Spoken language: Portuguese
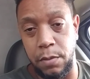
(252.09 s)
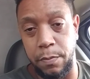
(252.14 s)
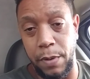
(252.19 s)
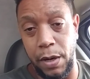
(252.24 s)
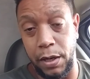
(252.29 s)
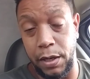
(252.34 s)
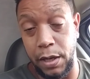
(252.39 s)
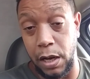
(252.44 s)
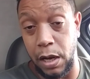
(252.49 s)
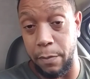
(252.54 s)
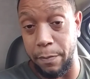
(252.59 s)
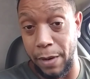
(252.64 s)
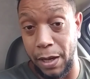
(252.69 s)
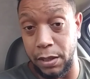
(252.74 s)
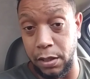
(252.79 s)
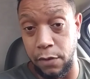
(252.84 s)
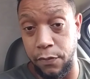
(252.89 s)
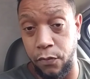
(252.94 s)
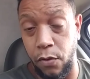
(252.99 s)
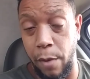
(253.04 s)
ir para aquela
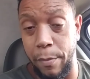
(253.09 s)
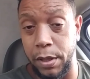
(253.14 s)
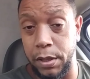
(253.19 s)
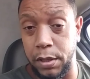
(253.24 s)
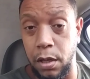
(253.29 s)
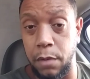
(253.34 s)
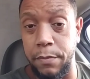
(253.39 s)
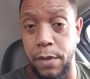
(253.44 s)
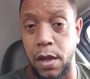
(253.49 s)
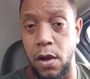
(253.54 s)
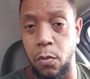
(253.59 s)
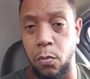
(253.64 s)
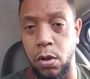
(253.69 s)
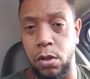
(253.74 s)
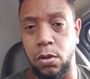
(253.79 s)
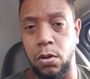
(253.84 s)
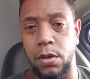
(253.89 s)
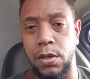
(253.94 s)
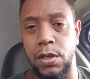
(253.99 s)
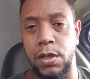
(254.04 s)
plataforma também é o
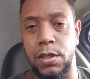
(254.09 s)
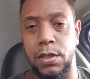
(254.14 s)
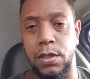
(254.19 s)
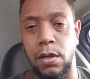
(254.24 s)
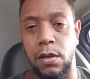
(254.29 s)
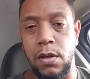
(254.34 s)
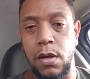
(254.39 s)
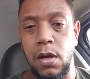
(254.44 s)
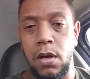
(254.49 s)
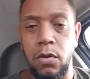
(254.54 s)
motorista.